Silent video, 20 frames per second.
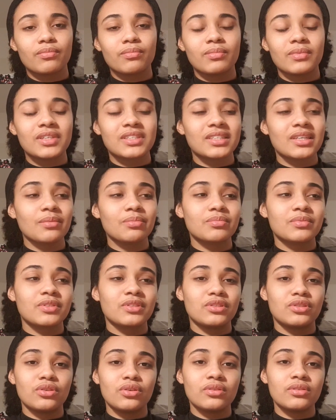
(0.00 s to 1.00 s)
Es gibt
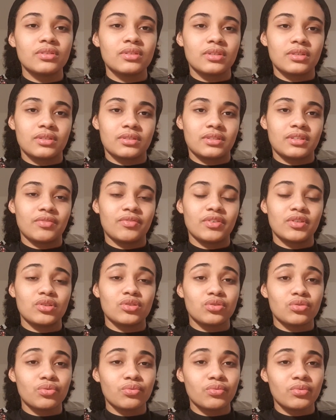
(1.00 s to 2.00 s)
Sünde, die wir
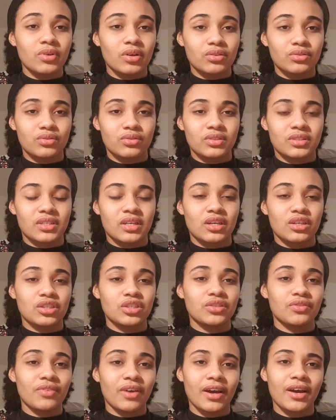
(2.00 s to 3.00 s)
tun aus unserer
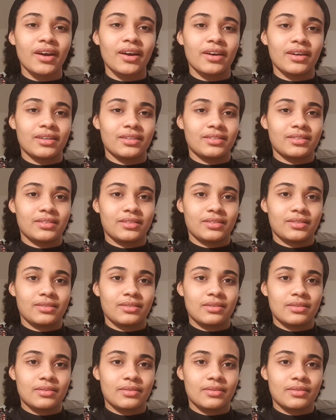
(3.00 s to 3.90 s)
Schwachheit,